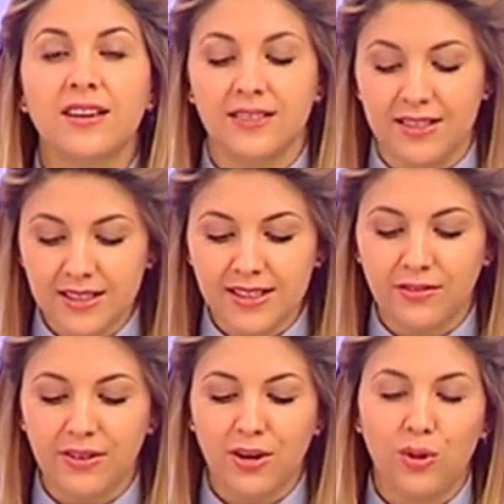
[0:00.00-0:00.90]

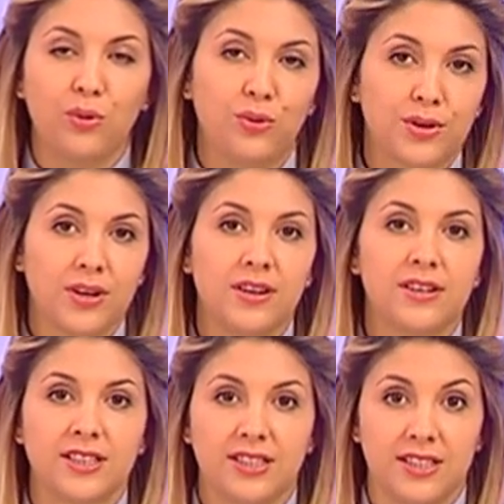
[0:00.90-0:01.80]
детского хора
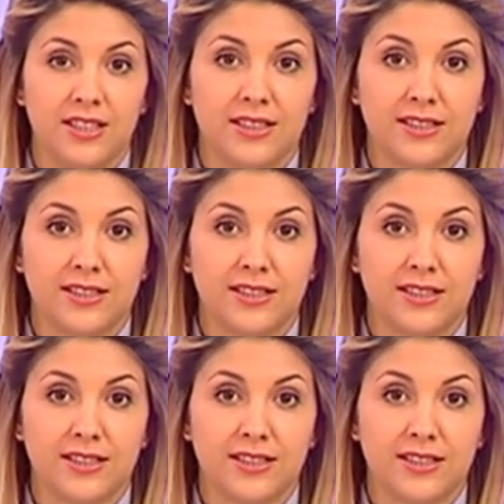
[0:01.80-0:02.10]
России.